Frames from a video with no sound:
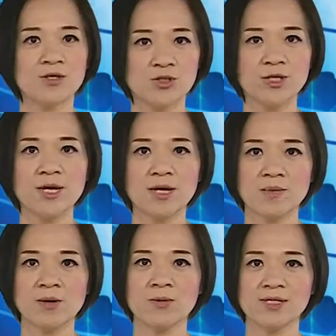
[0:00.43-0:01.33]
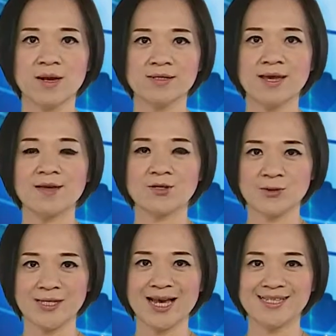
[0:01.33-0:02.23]
石令和平国校在
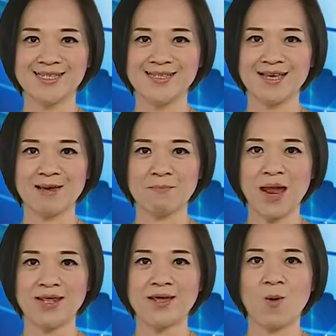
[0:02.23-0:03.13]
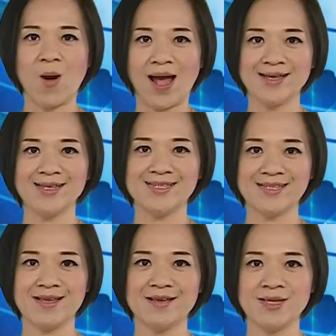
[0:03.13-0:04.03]
暑假期间办理的华裔
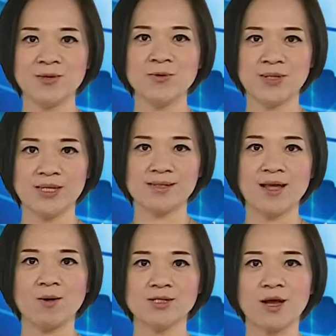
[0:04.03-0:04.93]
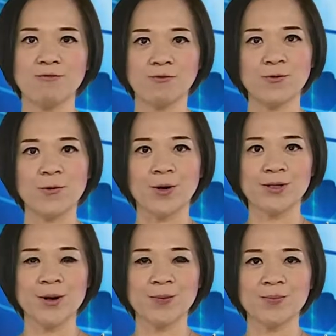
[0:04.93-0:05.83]
青年英语营到校服务活
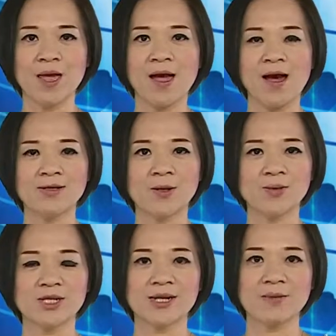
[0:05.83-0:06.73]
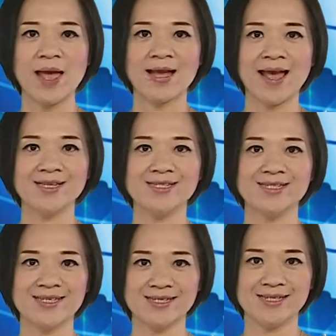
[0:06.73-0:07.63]
动，而从这个礼拜开始
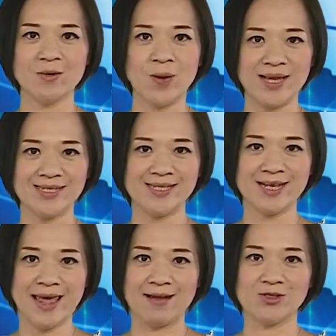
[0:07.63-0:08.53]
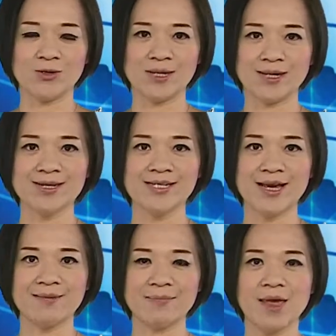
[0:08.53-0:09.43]
进行为期两周的课
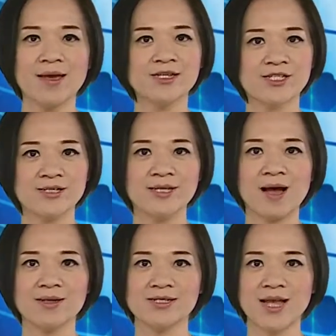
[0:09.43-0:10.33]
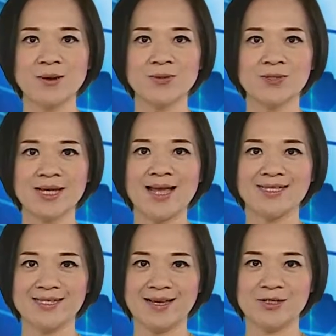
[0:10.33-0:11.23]
程。十四号的上午，在
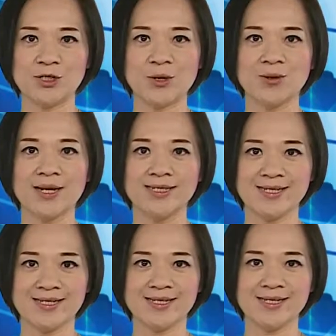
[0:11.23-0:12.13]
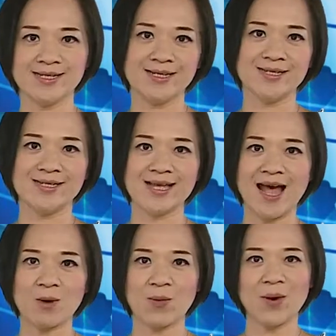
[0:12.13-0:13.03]
青年职工的精心设计
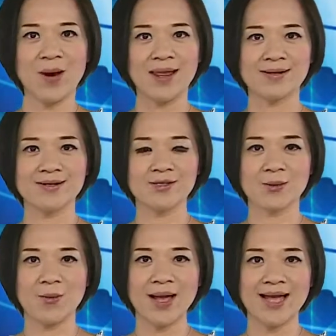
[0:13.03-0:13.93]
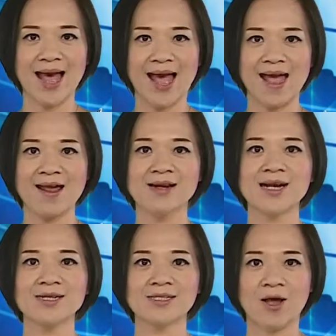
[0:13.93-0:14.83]
下，规划了各种关卡，
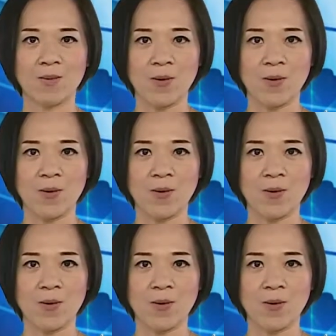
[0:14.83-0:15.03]
让小